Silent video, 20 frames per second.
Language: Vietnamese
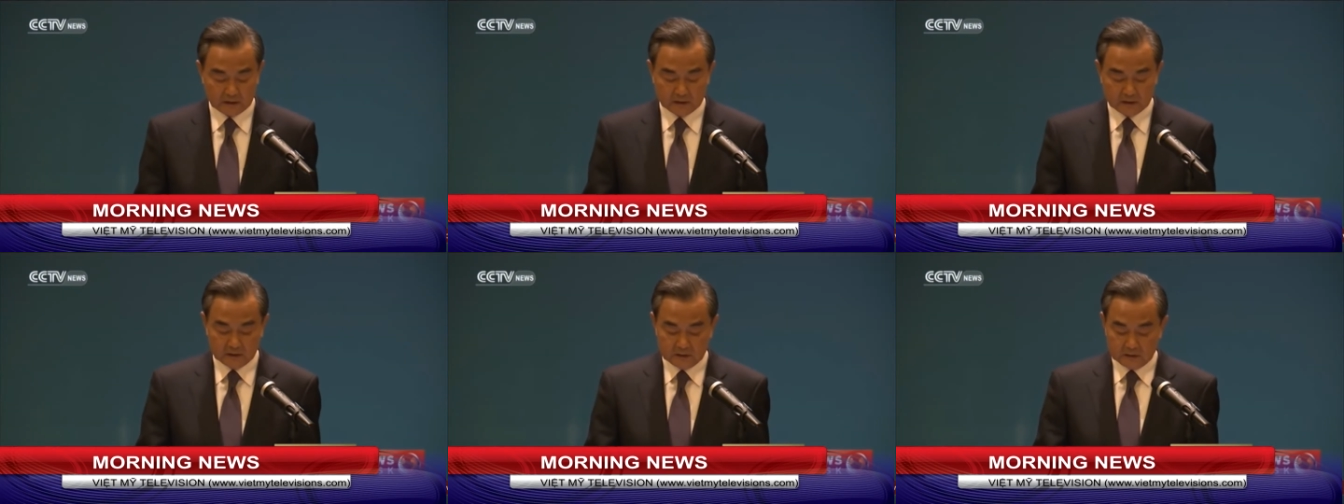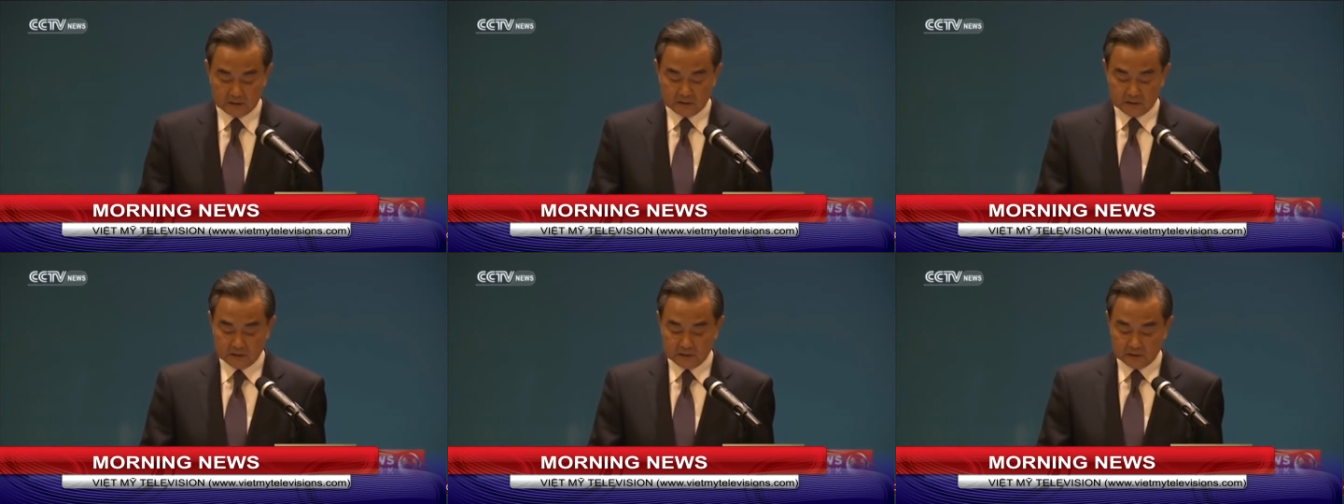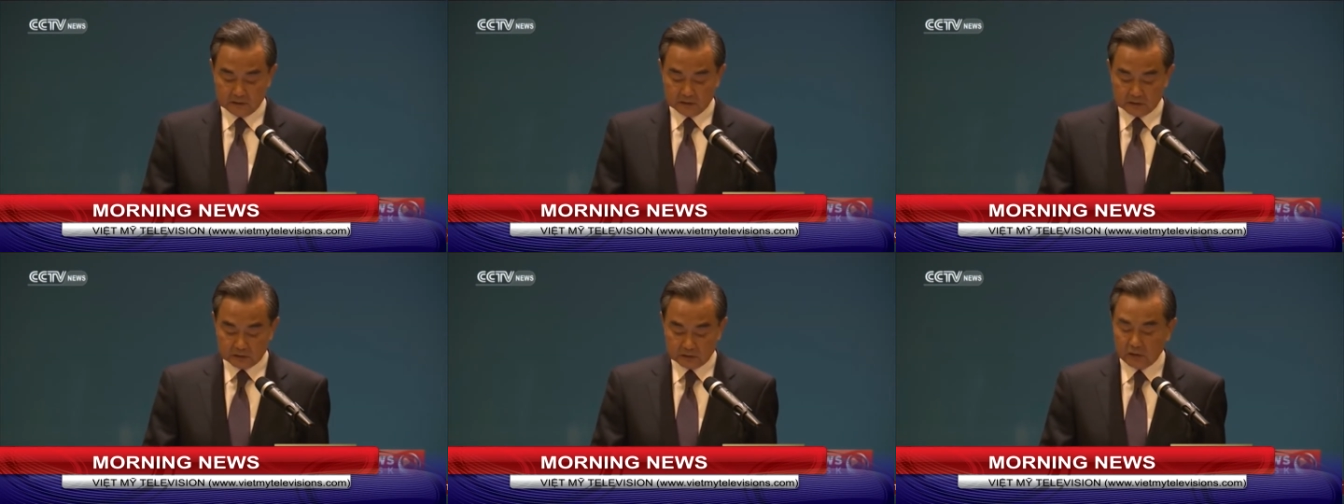gần đây của
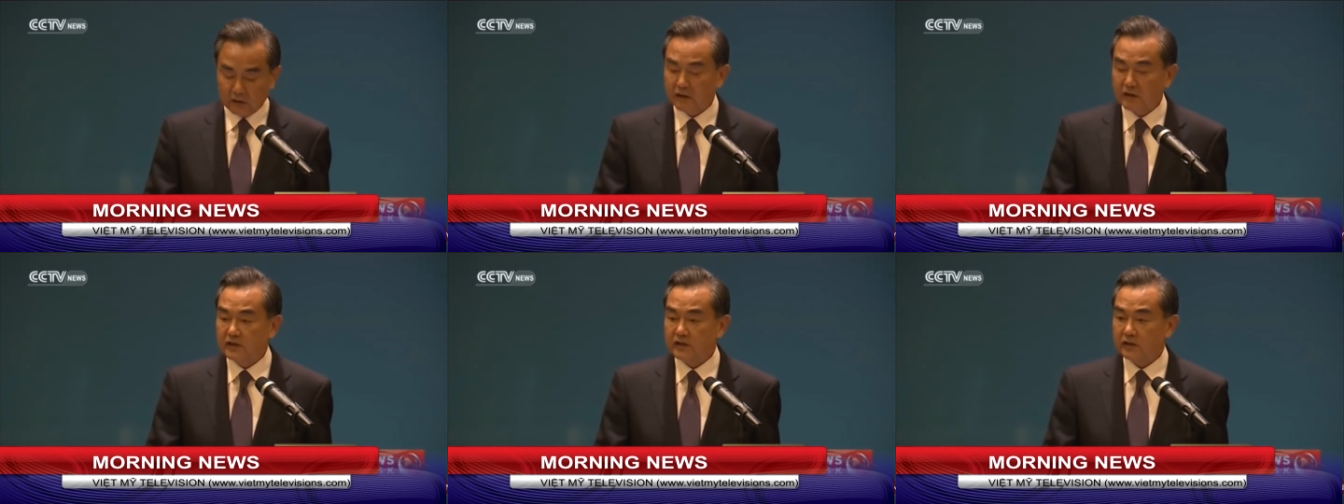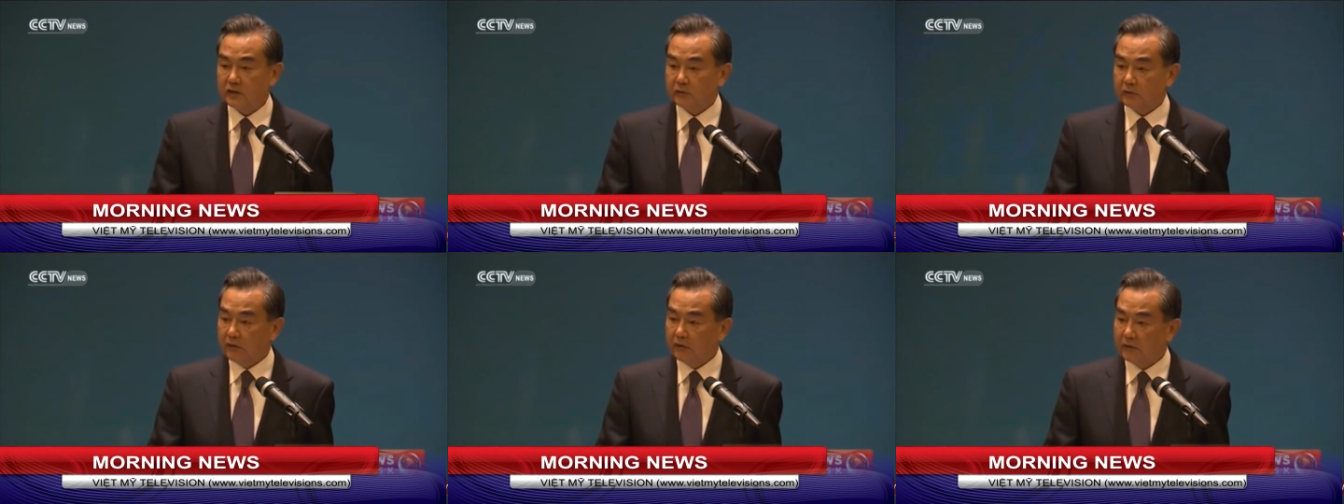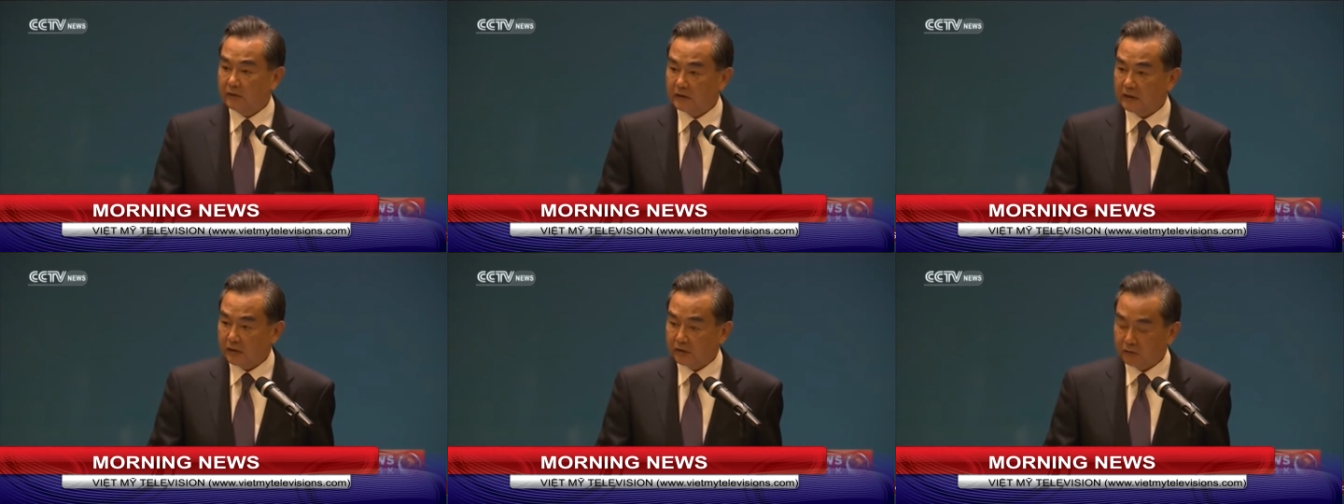Trung Cộng ở vùng nước